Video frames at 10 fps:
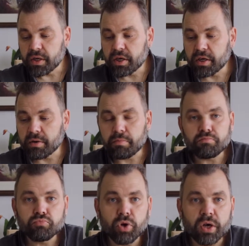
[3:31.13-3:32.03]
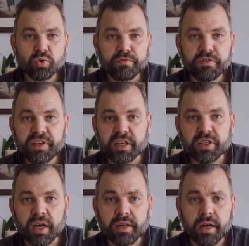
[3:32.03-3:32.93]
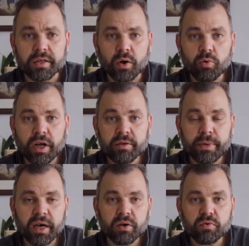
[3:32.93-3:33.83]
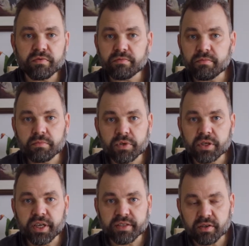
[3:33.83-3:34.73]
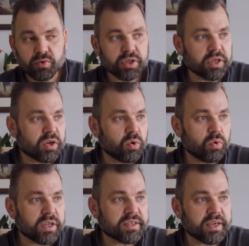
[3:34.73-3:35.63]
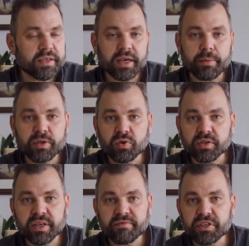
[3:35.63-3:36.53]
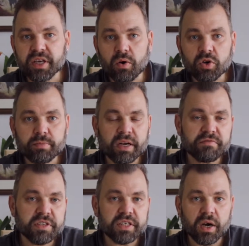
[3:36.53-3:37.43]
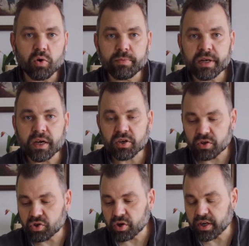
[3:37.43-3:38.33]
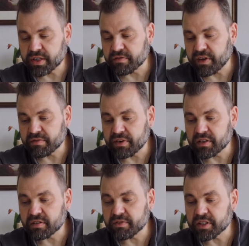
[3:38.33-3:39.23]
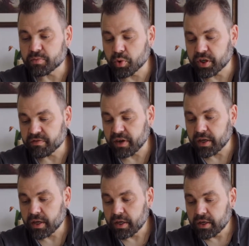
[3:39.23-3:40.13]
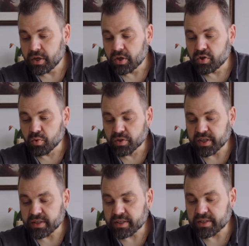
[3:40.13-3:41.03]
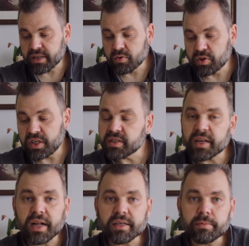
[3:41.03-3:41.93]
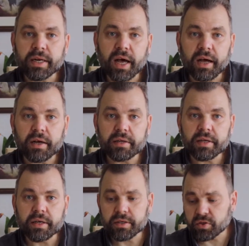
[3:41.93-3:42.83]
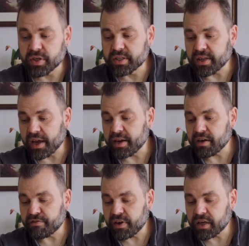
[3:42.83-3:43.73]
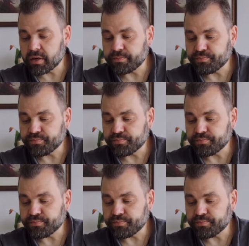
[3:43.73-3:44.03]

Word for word: äh, ja, so wie wir das halt auch alle machen. Ne? Jetzt natürlich in der Corona-Zeit nicht, aber sonst haben wir es ja auch gemacht. Wir sind ja auch immer nach Schottland gefahren, wenn es möglich war, zu unseren Destillen. Und die sind halt immer nach, äh, zur Insel Eila gefahren,